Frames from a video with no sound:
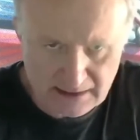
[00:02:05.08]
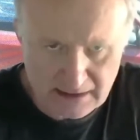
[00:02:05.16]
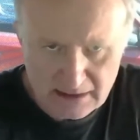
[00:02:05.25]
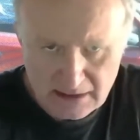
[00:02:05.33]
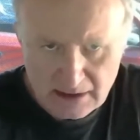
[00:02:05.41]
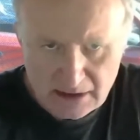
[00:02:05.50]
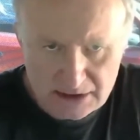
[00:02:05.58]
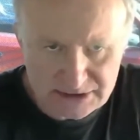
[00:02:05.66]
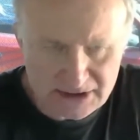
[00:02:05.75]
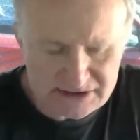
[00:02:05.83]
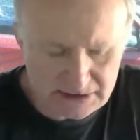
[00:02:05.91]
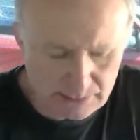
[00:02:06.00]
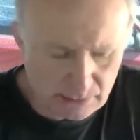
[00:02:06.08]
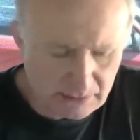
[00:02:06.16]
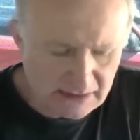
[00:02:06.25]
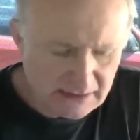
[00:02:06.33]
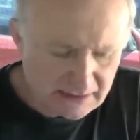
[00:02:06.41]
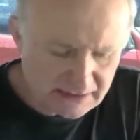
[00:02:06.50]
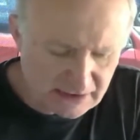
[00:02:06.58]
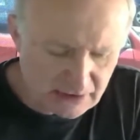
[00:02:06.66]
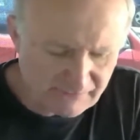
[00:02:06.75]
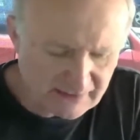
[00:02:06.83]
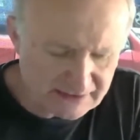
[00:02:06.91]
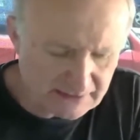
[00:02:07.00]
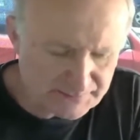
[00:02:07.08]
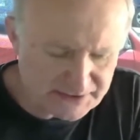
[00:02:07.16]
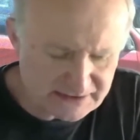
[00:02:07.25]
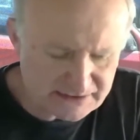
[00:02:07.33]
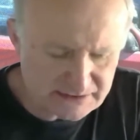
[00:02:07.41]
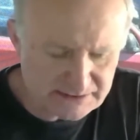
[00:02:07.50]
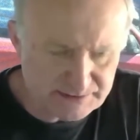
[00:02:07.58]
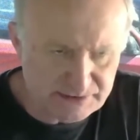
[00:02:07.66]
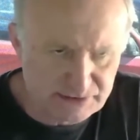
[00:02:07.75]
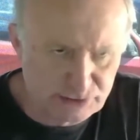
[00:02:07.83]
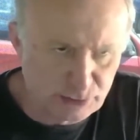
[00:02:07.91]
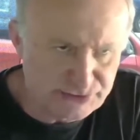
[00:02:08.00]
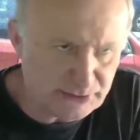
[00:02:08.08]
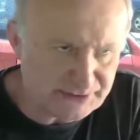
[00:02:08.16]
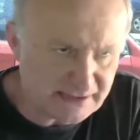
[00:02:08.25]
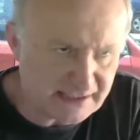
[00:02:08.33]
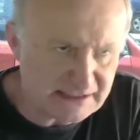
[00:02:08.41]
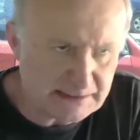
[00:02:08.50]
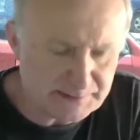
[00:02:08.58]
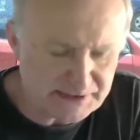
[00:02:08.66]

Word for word: mnie ktoś, kto był kierowany przez sztuczną inteligencję,